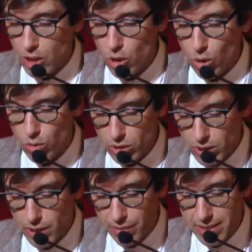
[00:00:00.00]
com
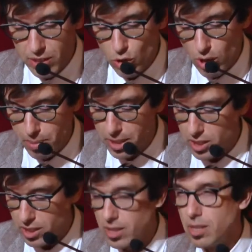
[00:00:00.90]
eh, diversas
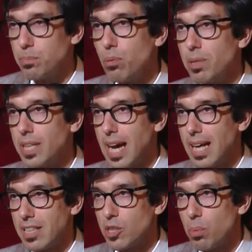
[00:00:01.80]
obras que publicadas,